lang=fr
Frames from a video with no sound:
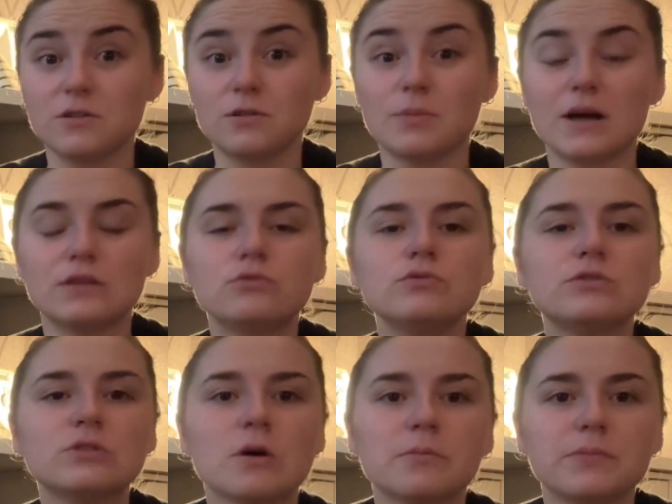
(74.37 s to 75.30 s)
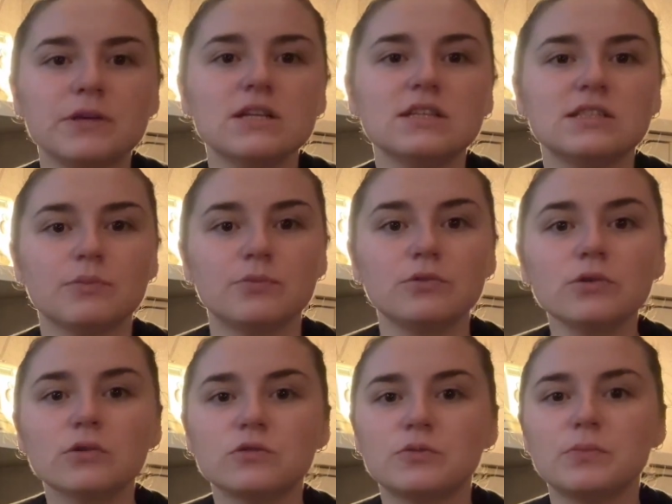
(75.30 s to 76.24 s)
bah, tout s'empile, j'ai plus
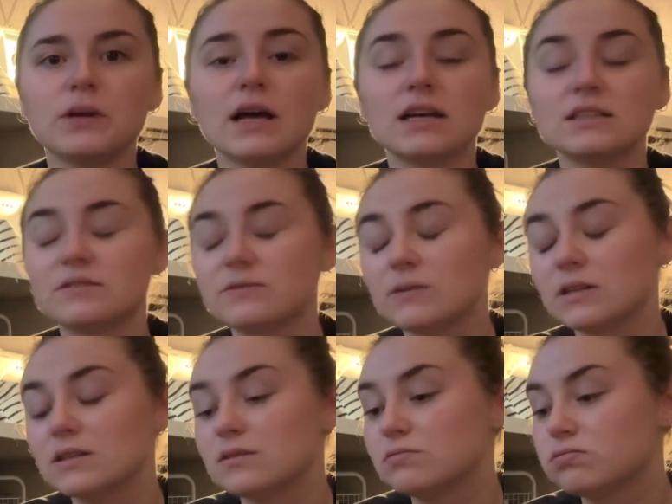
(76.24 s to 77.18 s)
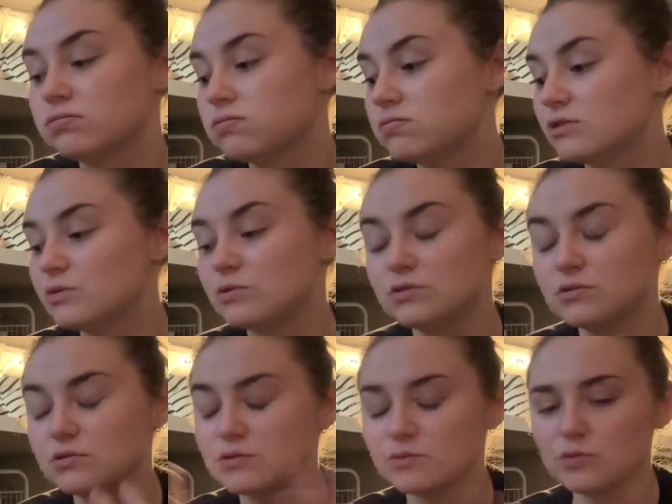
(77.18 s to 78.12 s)
trop de place, enfin,
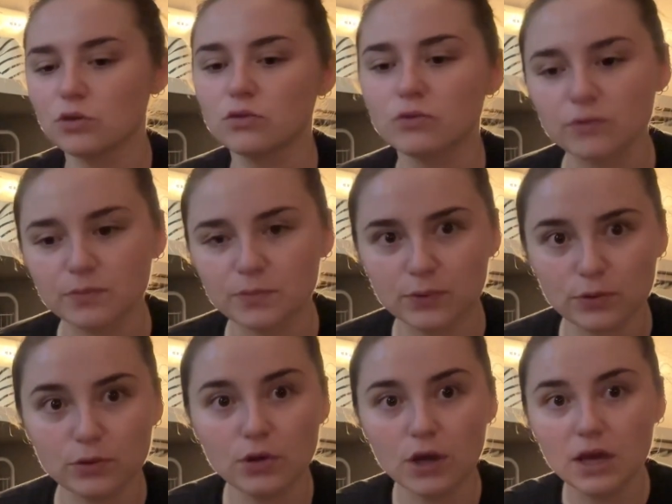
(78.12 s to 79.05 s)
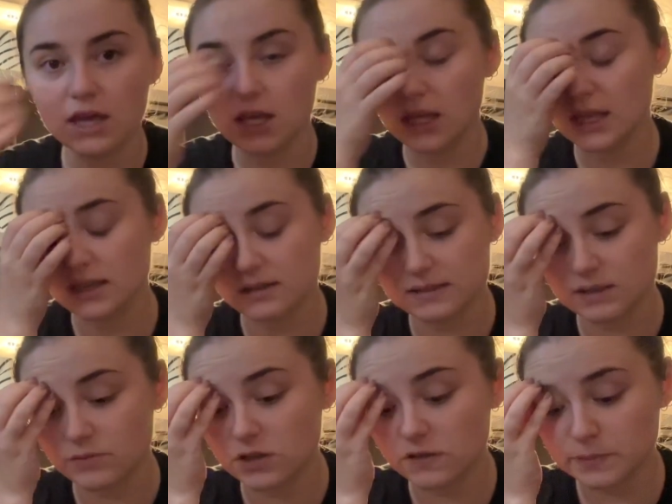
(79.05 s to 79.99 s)
je, me retrouve plus. Et ça
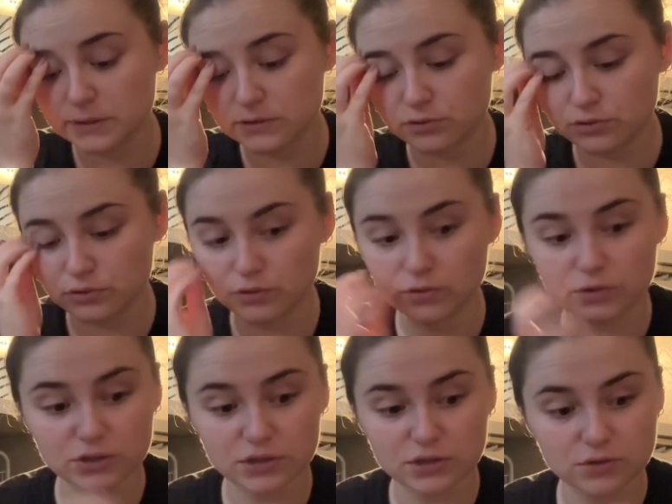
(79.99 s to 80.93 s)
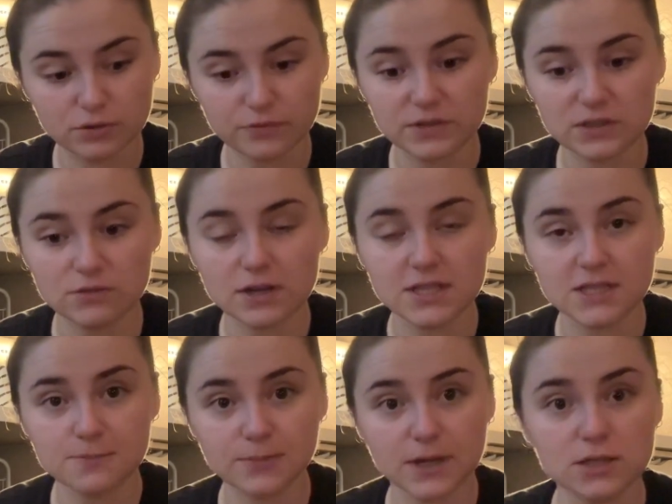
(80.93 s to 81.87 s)
m'énerve parce que je, je
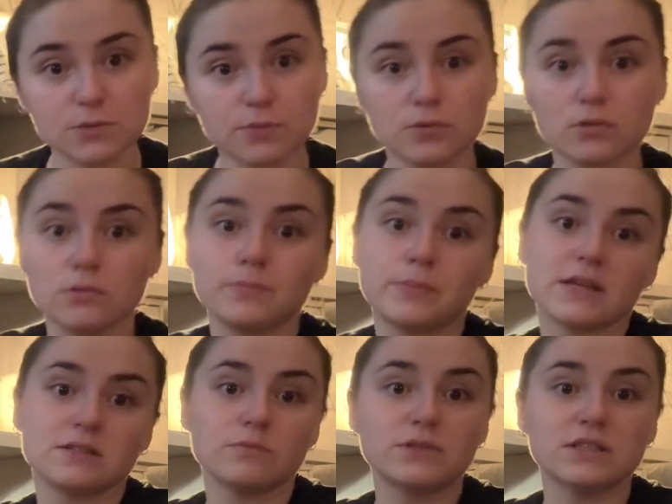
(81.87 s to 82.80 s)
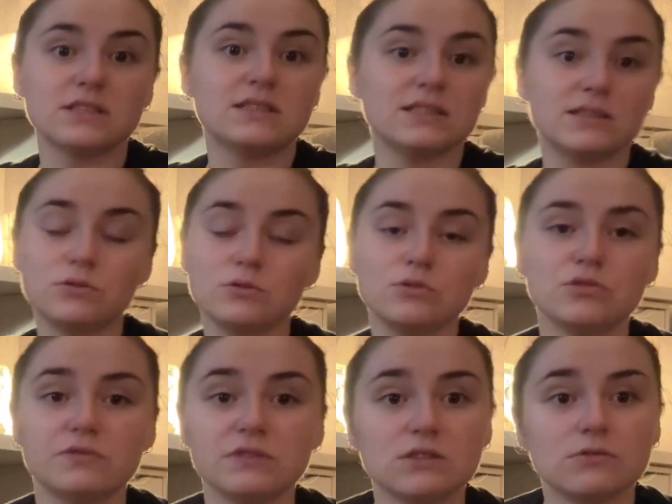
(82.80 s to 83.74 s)
visualise pas, je prends, par exemple les tissus,
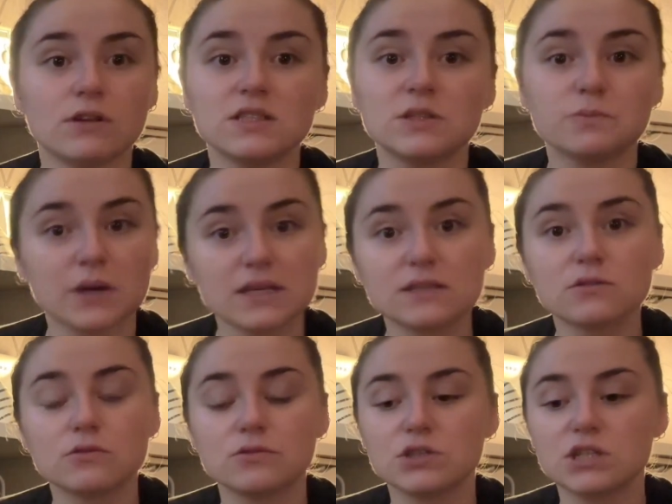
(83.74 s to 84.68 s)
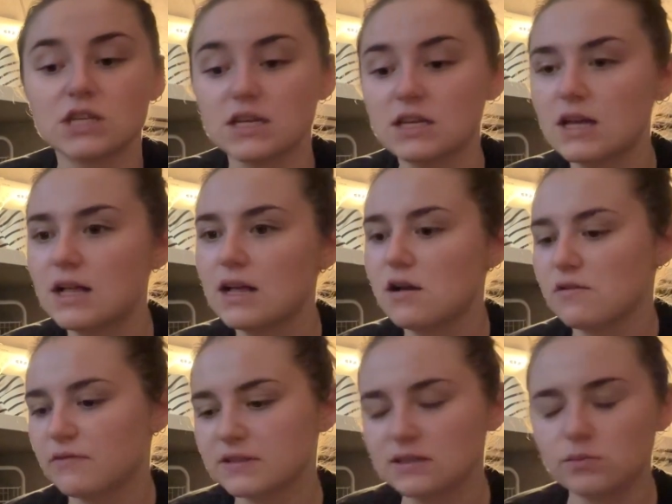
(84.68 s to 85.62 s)
je visualise pas ce que j'ai,
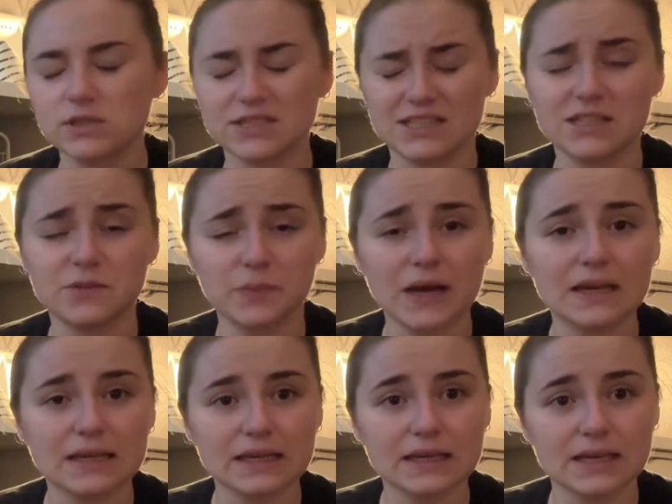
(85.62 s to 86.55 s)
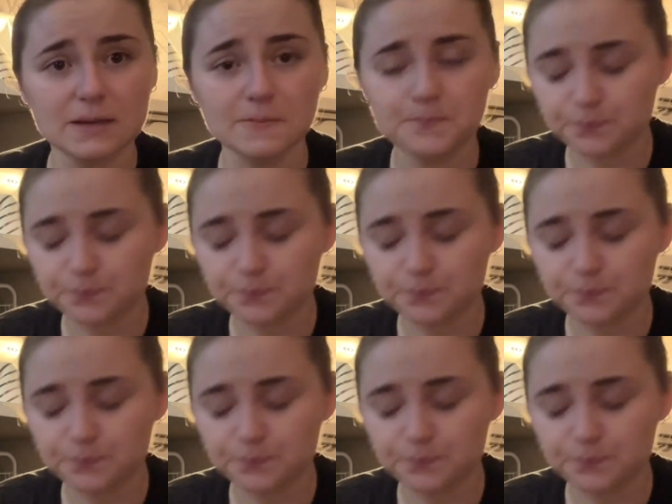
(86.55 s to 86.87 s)
enfin ça m'incite pas à créer.